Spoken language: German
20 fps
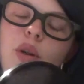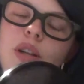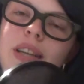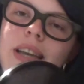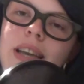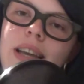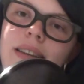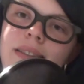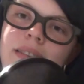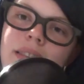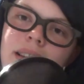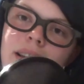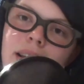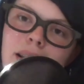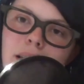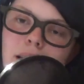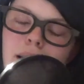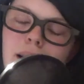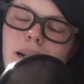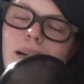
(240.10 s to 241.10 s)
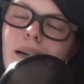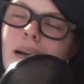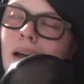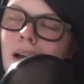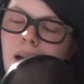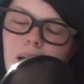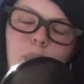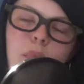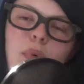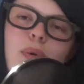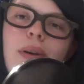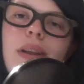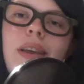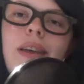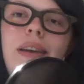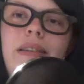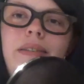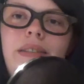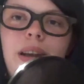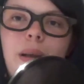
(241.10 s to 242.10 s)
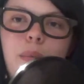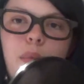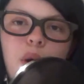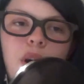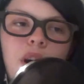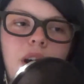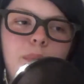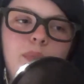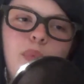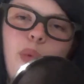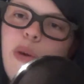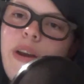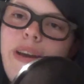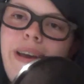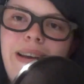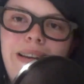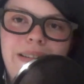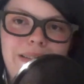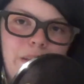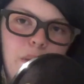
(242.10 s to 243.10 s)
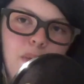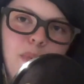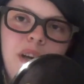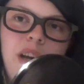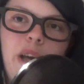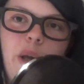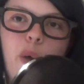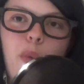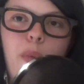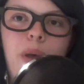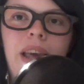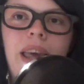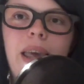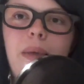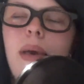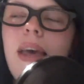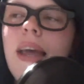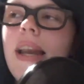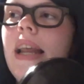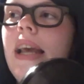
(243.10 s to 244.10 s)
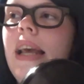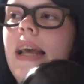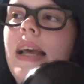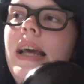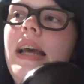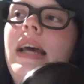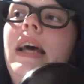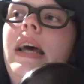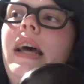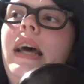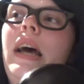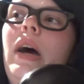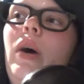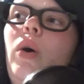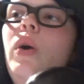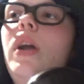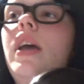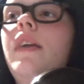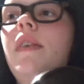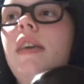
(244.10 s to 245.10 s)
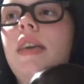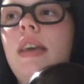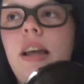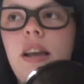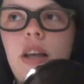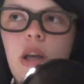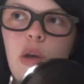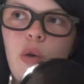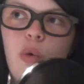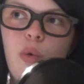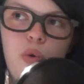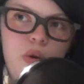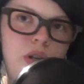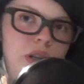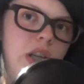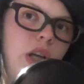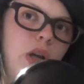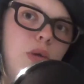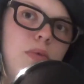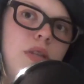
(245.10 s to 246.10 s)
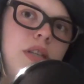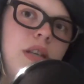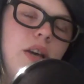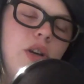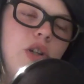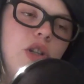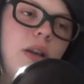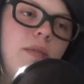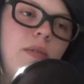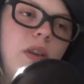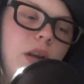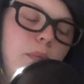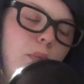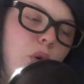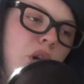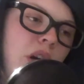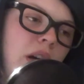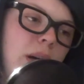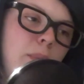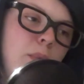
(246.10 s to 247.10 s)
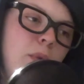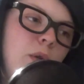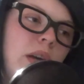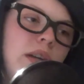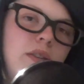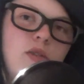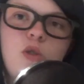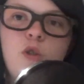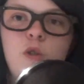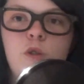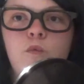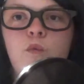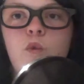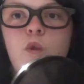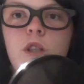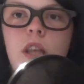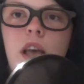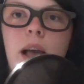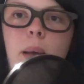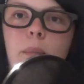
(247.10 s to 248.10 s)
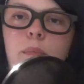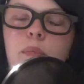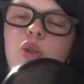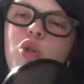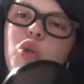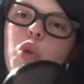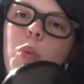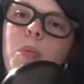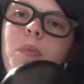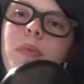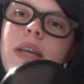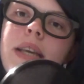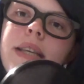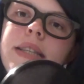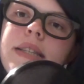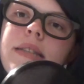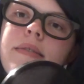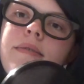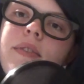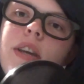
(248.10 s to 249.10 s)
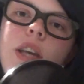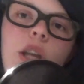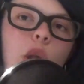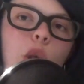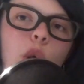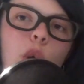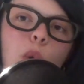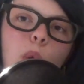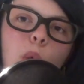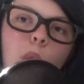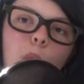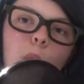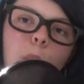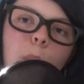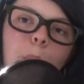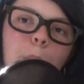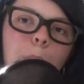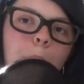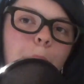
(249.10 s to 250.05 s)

könnt ihr gerne diesen Kanal abonnieren, wenn ihr Bock habt, oder einen Daumen nach oben geben. Oder irgendwelche Anregungen unten in die Kommentare schreiben, wenn ihr Bock habt. Ansonsten würde ich sagen, bis zum nächsten Video.